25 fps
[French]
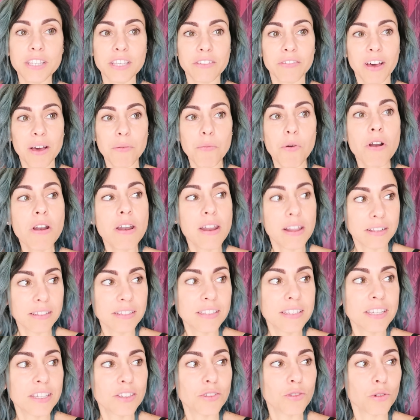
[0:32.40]
ouais c'est vraiment le
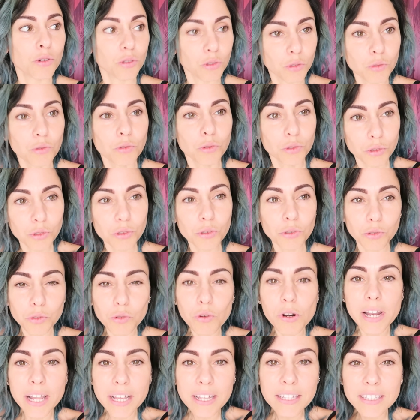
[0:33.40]
lundi, surtout,
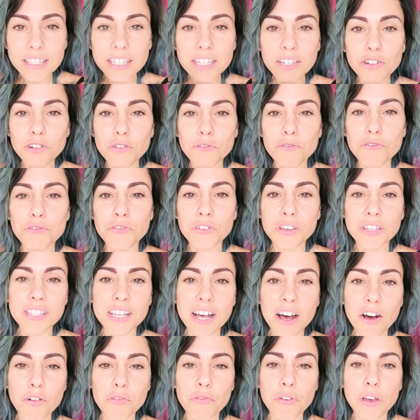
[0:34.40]
surtout le lundi que je vous fais
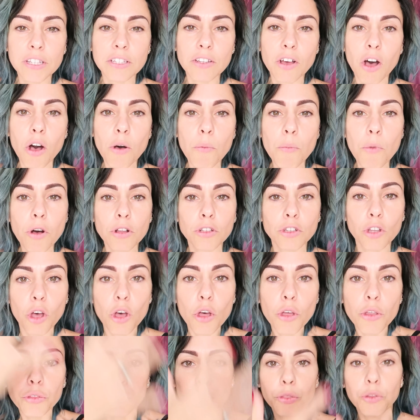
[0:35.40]
ça en fait, en mode
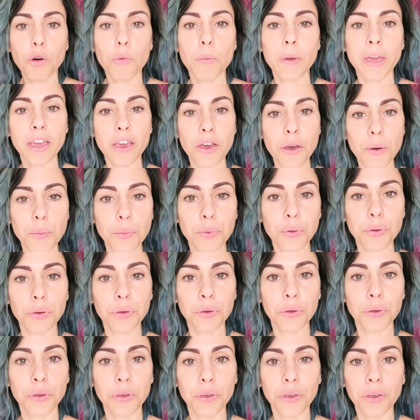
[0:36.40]
no make-up,
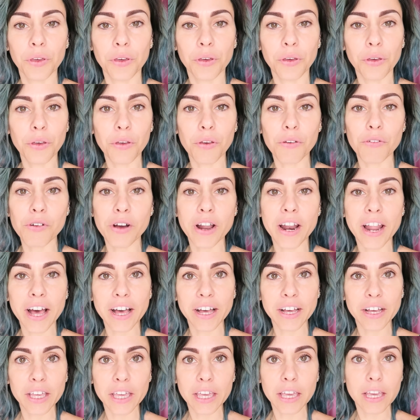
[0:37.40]
euh,
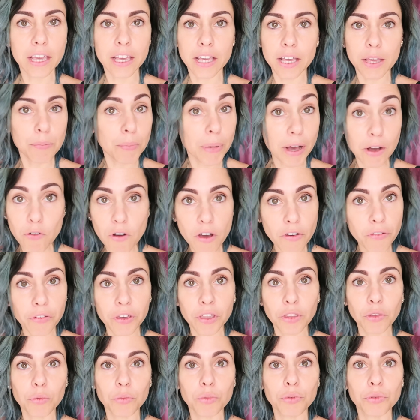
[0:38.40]
voilà, et, pas
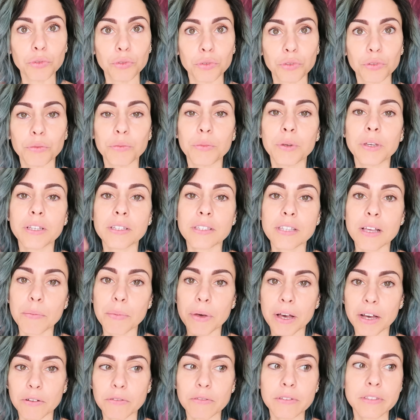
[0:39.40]
coiffé non plus, mais ça
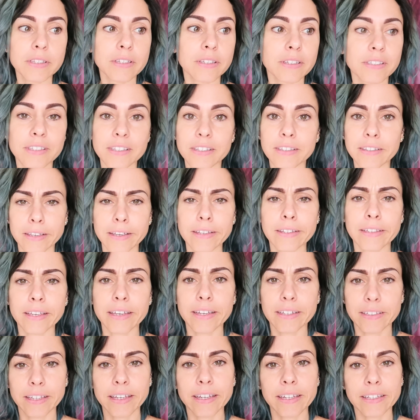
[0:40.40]
par contre c'est très
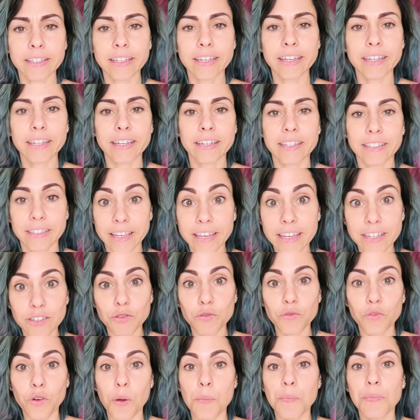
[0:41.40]
très très très très
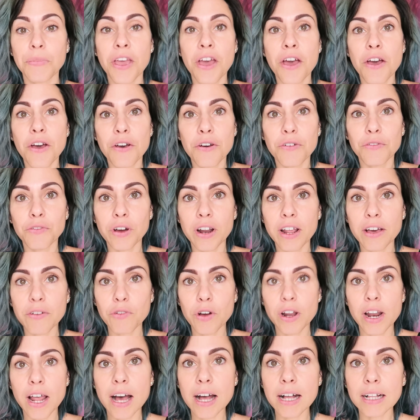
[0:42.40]
souvent. Voilà
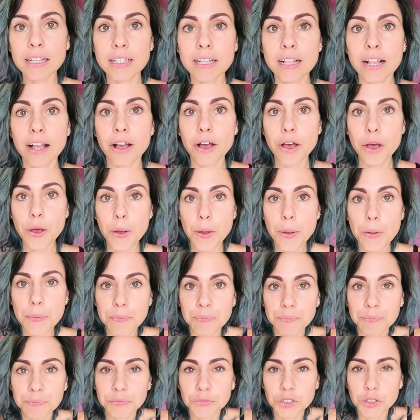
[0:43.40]
voilà,
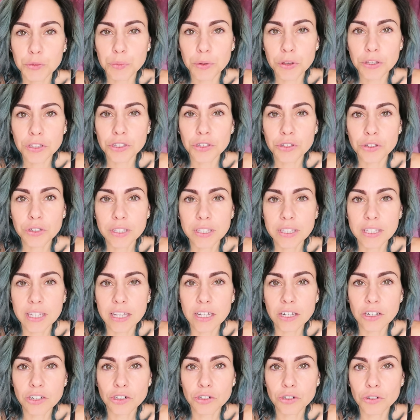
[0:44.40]
euh, je pense que
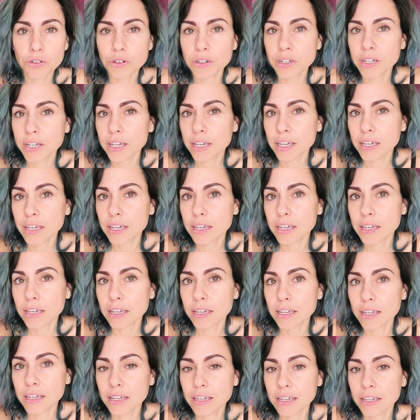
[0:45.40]
dès que
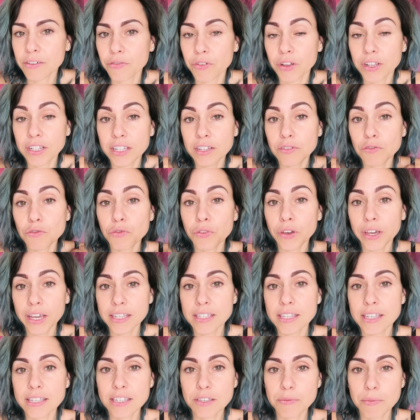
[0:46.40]
j'aurai, enfin dès que vous
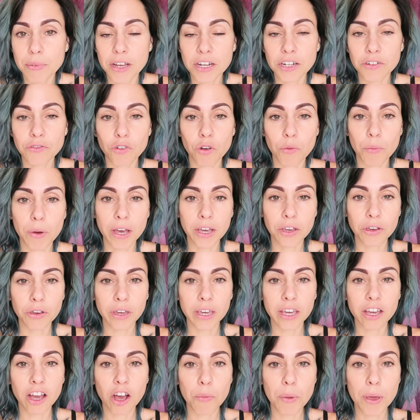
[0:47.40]
verrez ces images, vous
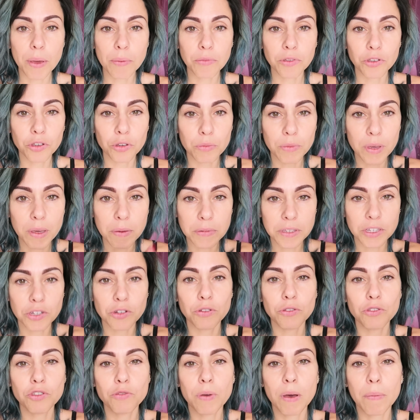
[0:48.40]
remarquerez quand même que même
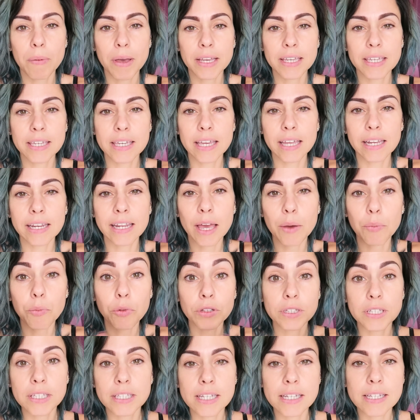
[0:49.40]
si je ne suis pas maquillée, il y a un
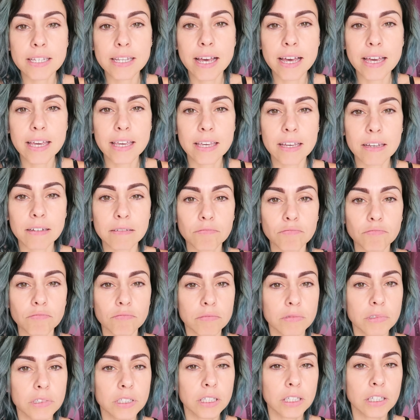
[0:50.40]
petit détail
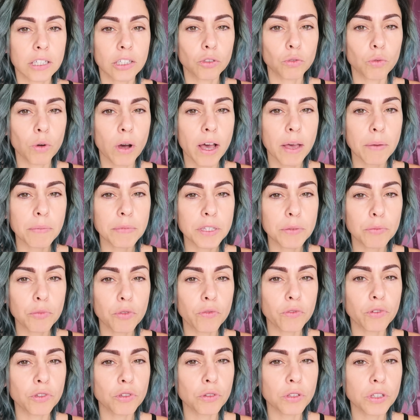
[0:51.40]
qui doit un petit
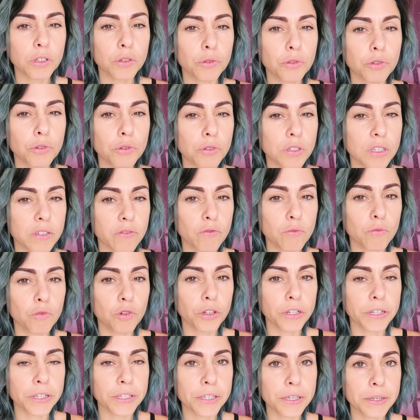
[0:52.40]
peu vous sauter aux yeux si vous me
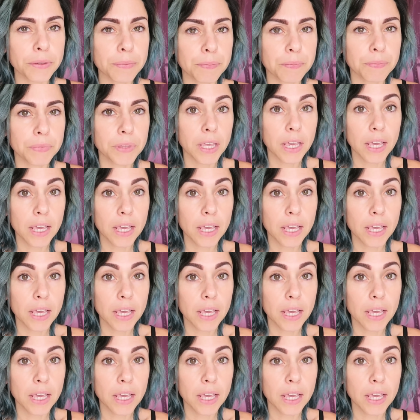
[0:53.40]
connaissez.